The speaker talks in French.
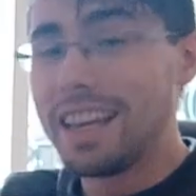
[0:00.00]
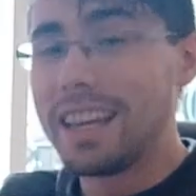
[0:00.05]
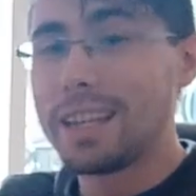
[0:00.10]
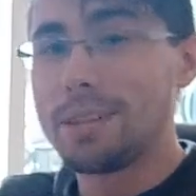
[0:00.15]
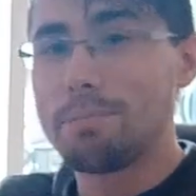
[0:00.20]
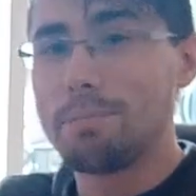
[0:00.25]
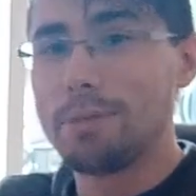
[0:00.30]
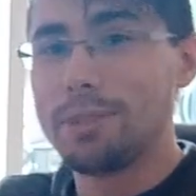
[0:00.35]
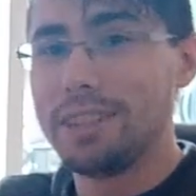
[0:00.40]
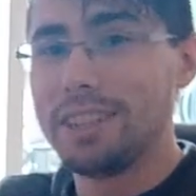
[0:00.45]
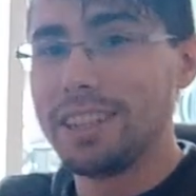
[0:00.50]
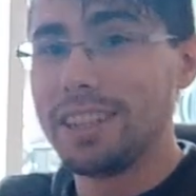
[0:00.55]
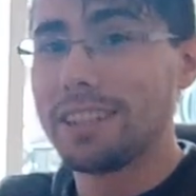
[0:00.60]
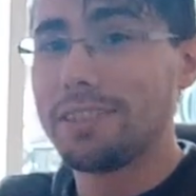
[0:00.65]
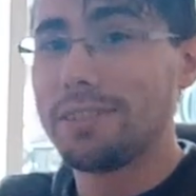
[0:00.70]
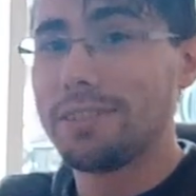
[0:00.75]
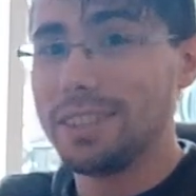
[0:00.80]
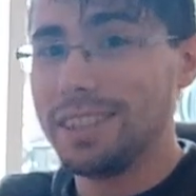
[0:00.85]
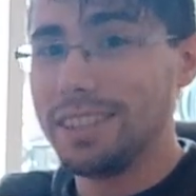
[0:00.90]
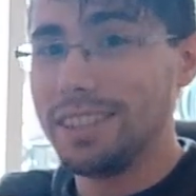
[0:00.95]
Et je peux déjà
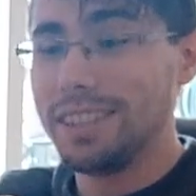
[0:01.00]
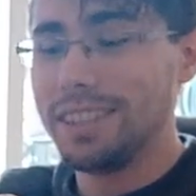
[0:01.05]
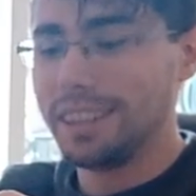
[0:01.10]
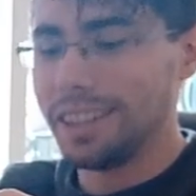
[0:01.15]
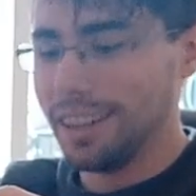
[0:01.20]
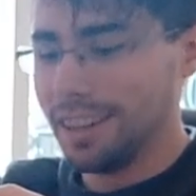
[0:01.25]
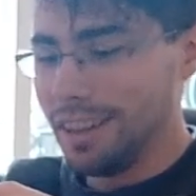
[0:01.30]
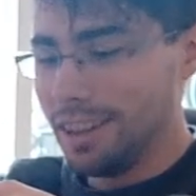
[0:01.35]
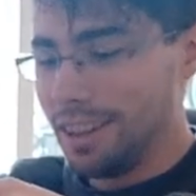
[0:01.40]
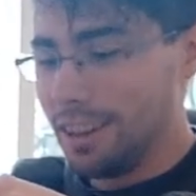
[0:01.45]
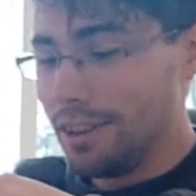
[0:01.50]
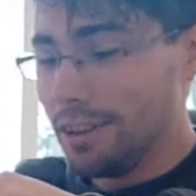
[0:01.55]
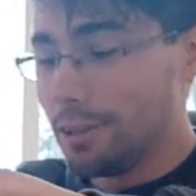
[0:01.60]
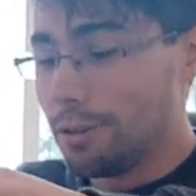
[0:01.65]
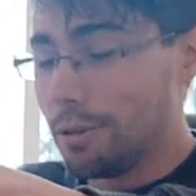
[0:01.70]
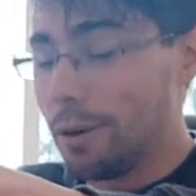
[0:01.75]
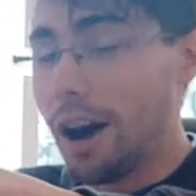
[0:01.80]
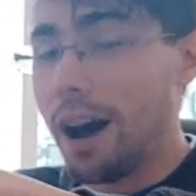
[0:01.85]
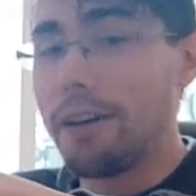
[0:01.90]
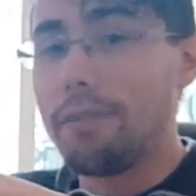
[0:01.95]
te dire
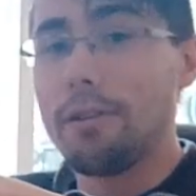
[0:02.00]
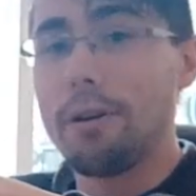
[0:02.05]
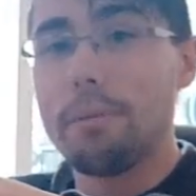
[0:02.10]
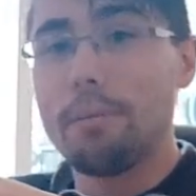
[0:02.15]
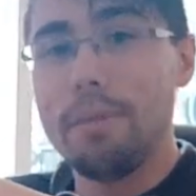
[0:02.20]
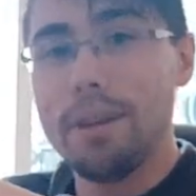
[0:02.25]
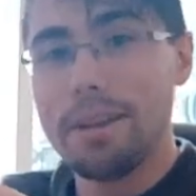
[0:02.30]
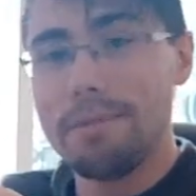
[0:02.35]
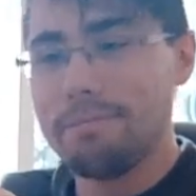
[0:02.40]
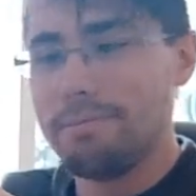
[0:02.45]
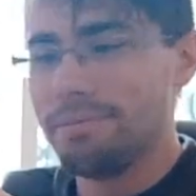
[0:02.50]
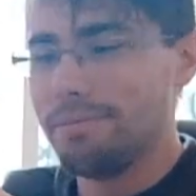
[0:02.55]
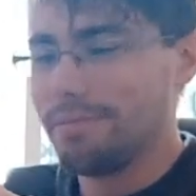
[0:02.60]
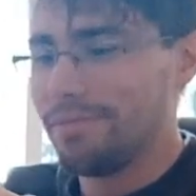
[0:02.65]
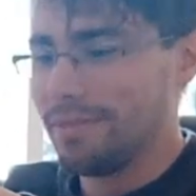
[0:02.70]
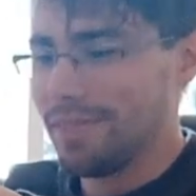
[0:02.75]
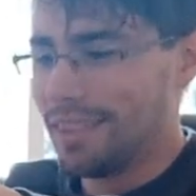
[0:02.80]
que avant même